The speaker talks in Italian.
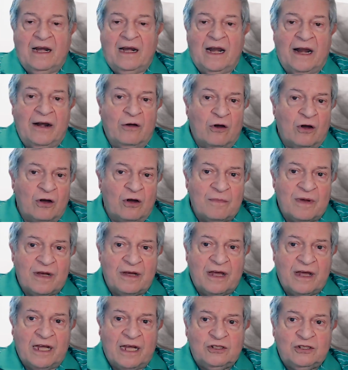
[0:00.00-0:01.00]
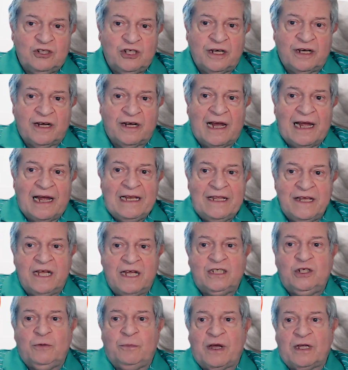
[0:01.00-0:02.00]
la norma è circa il
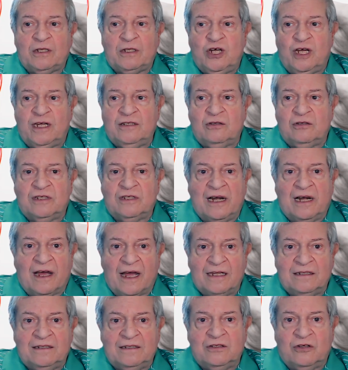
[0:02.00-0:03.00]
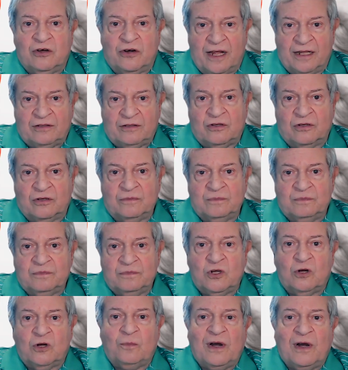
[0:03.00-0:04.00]
10% del reddito netto,
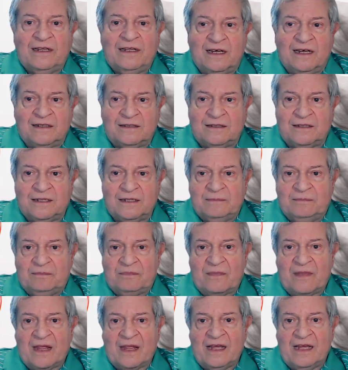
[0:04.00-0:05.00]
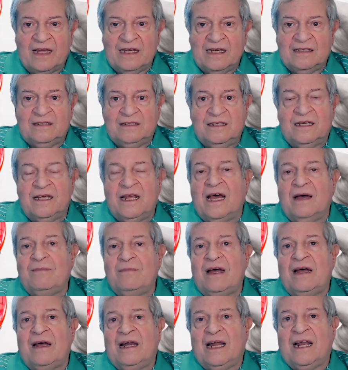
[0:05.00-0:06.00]
dopo le tasse. Si
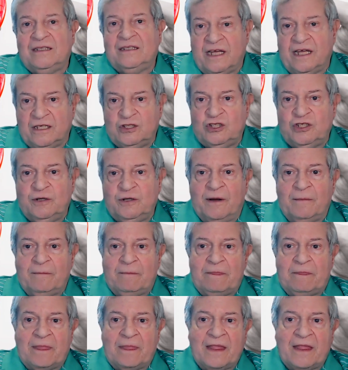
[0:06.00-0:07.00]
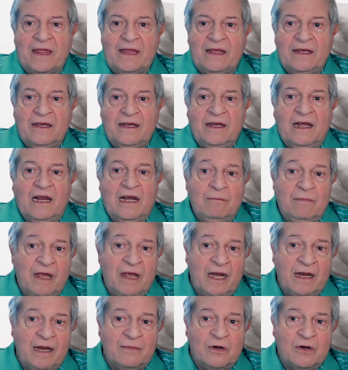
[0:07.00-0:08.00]
chiama la decima. Il
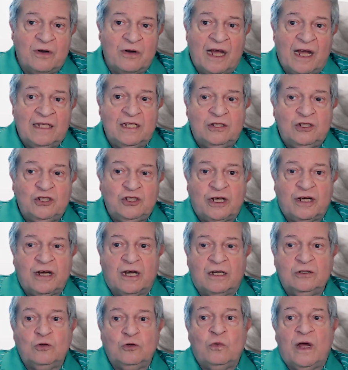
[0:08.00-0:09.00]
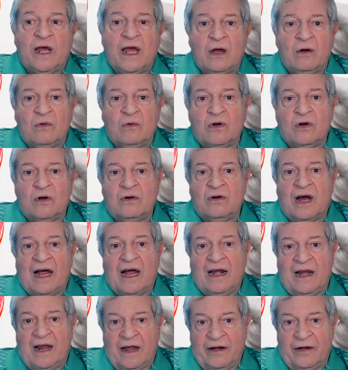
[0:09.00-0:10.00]
minimo è di circa 2 euro
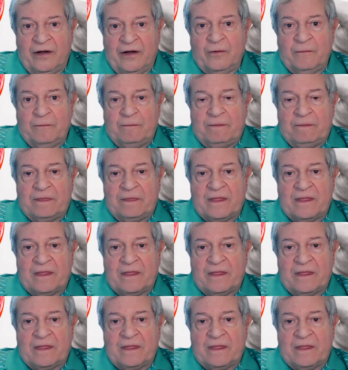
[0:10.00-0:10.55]
all'anno.